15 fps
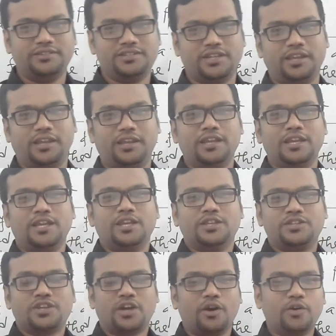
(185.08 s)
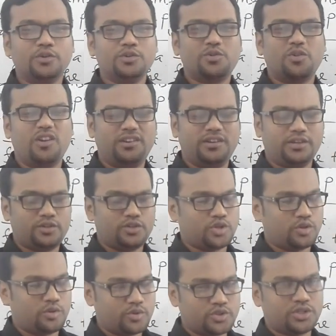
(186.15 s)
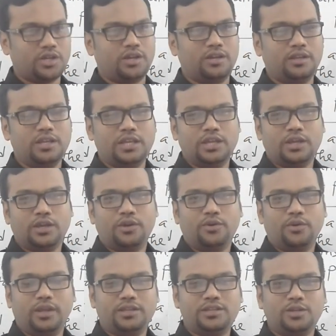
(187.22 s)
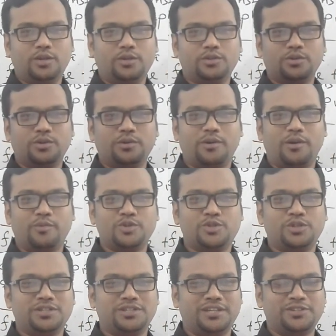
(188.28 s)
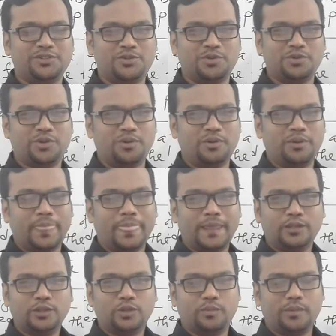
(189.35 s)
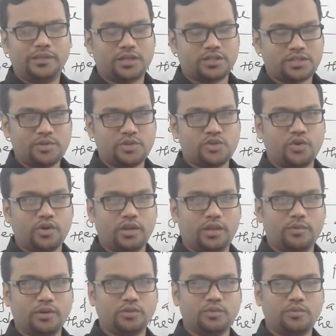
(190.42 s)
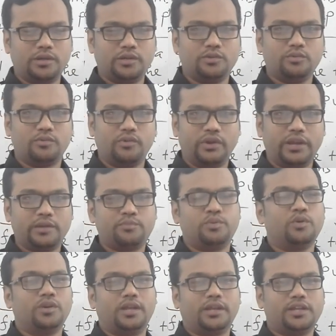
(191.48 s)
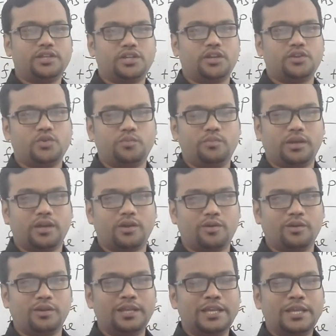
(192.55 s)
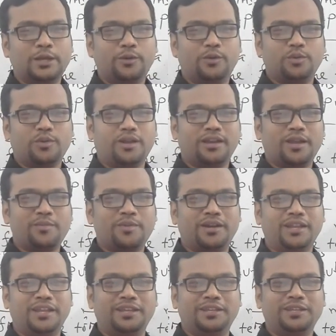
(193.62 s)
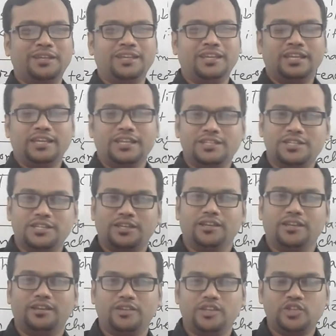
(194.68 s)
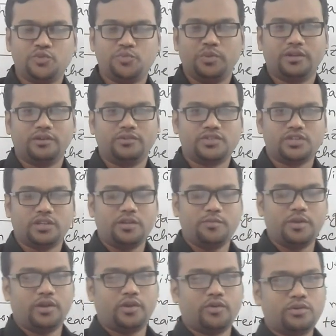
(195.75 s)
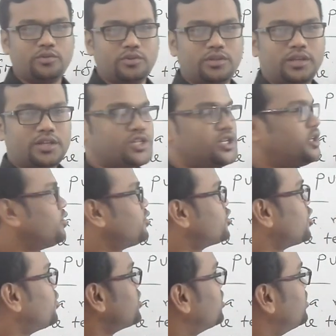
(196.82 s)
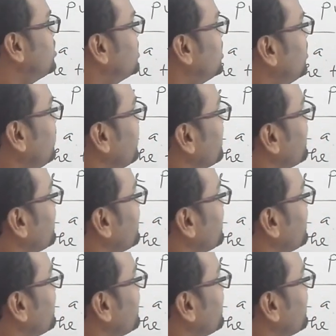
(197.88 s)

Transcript: যে সাউন্ড কোয়ালিটি একটু সমস্যা রয়েছিল তো অবশ্যই সেজন্য তোমাদের কাছে আমি সরি এবং তোমার একটু হেডফোন লাগিয়ে সেটা শুনবে কারণ গতকালকে আমার এই যে স্পিকার যেটা দিয়ে আমি রেকর্ড করে থাকি সেটা একটু সমস্যা হয়েছিল